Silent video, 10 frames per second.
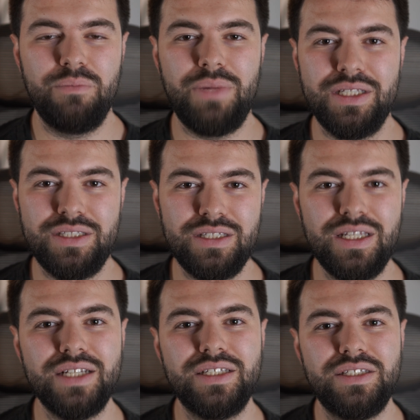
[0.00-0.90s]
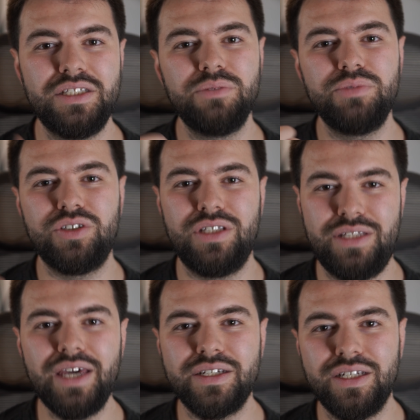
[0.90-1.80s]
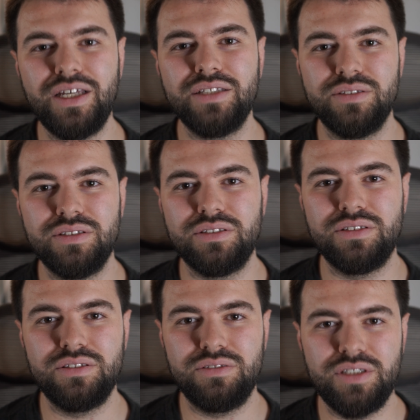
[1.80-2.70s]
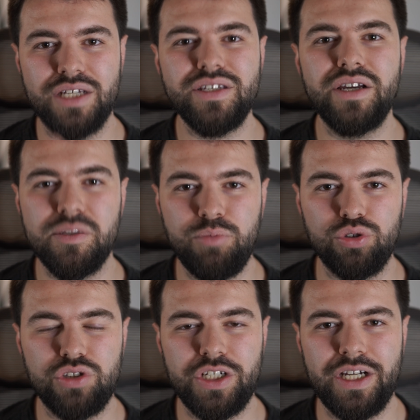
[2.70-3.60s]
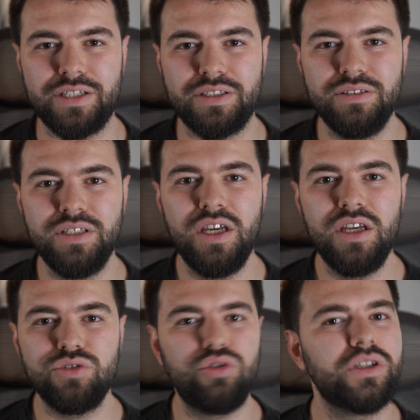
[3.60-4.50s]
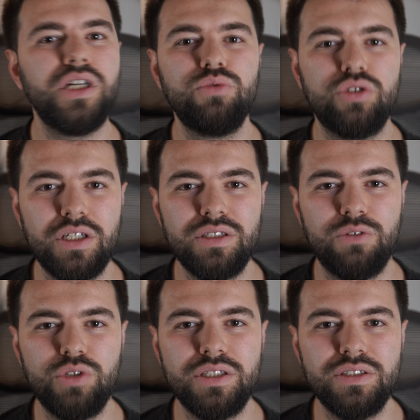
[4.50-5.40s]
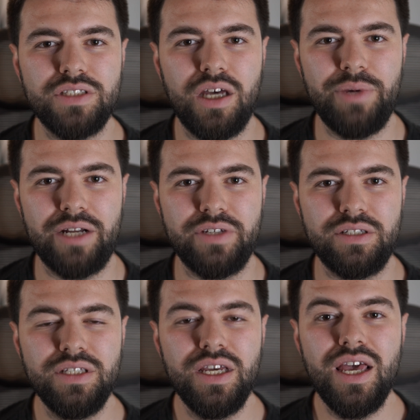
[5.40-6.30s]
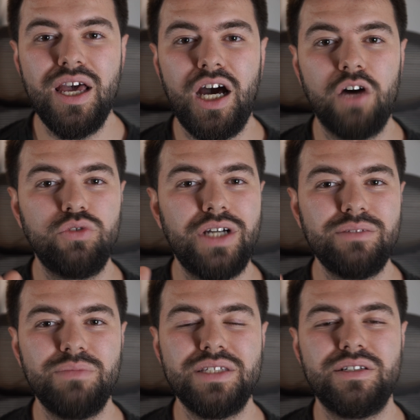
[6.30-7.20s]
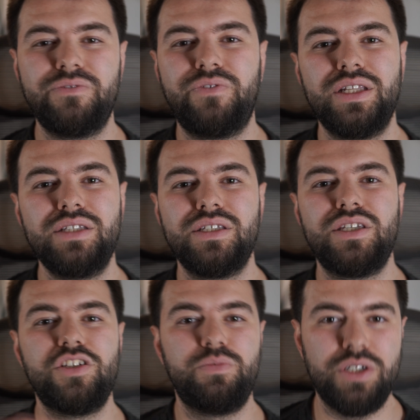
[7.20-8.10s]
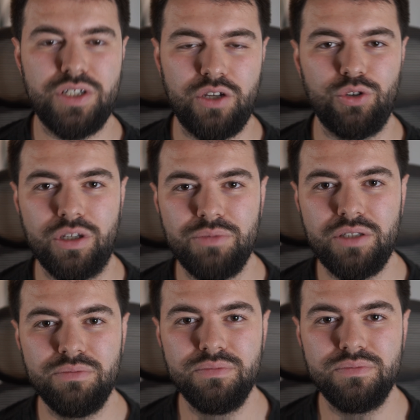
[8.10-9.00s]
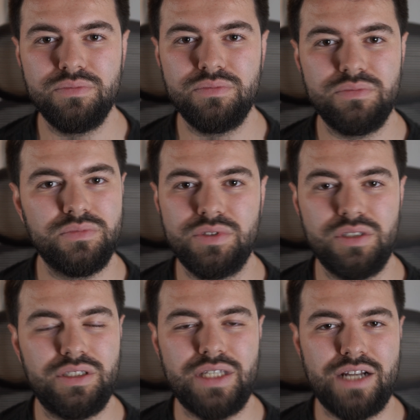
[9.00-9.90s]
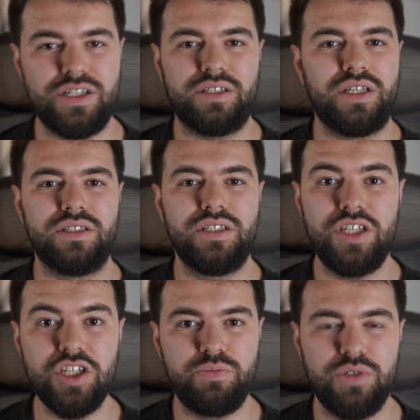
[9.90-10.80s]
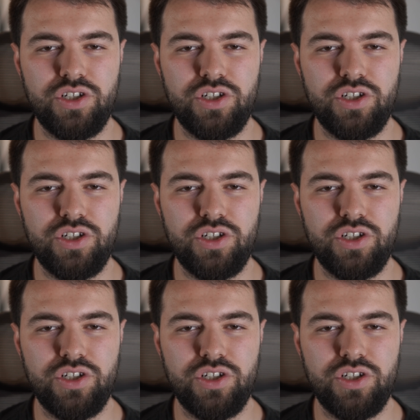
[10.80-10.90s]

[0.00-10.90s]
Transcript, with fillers: Bana dediler ki gidip işte DEKRA'dan e, hasar raporu çıkartın. Sonra da avukat, avukatınıza haber verin. Avukat masrafı falan hiçbir şey ödemedim. Gerçekten hiçbir